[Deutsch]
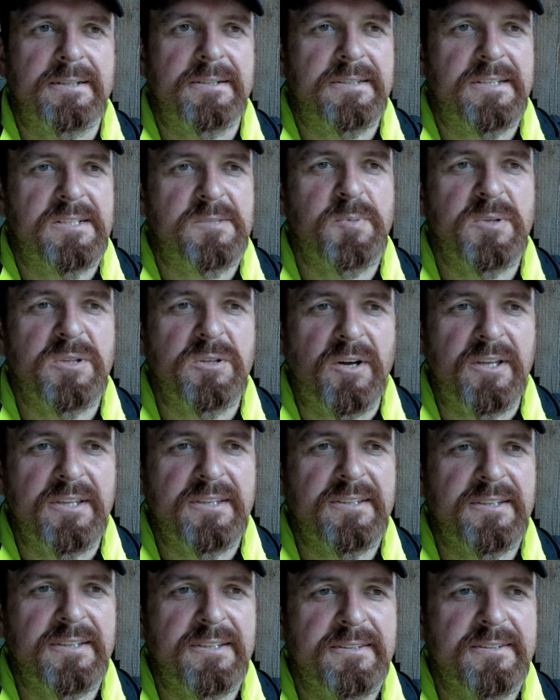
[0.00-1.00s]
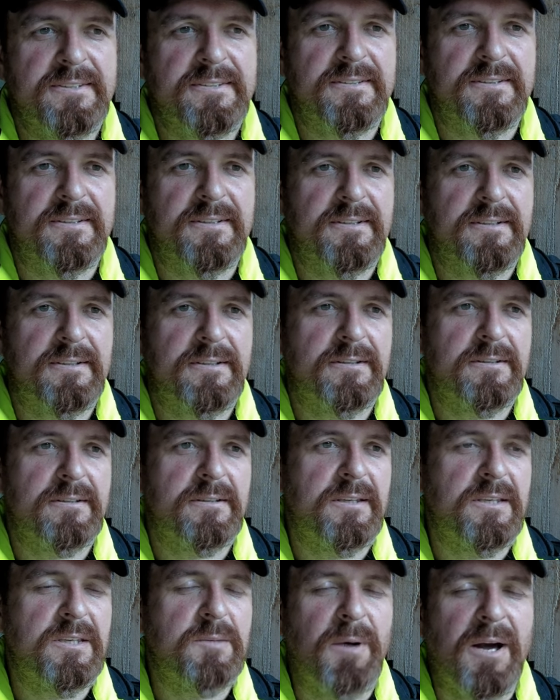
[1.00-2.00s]
Das bedeutet,
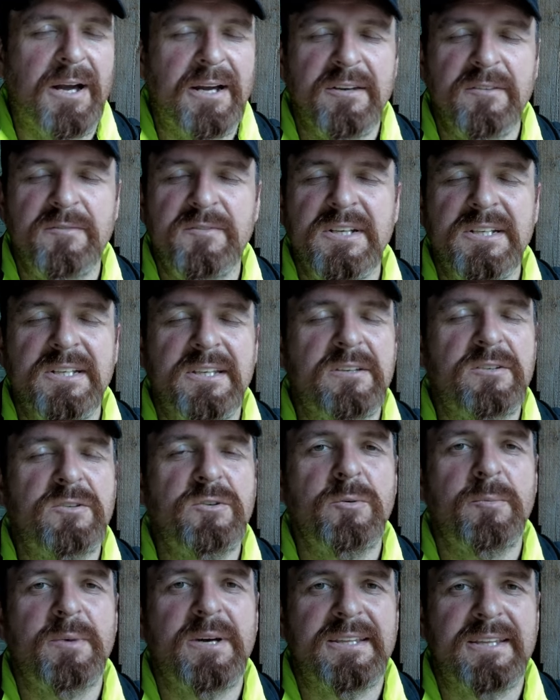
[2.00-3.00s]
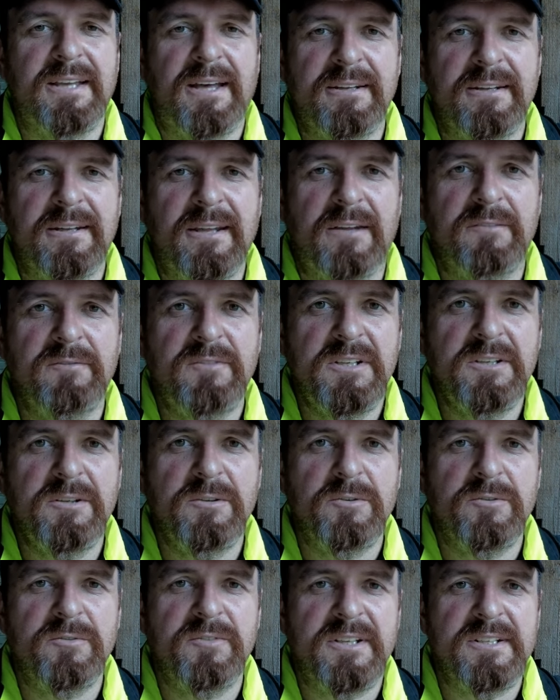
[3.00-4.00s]
ich mache wirklich nur mehr dann ein Video,